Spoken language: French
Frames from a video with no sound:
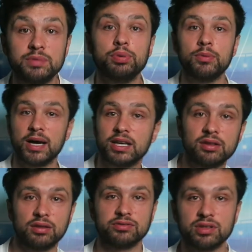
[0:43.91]
il peut marquer
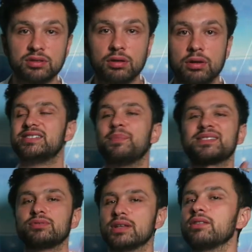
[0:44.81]
de temps en temps, mais c'est pas
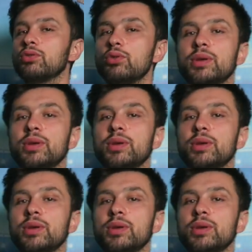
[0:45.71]
ce qu'on attend de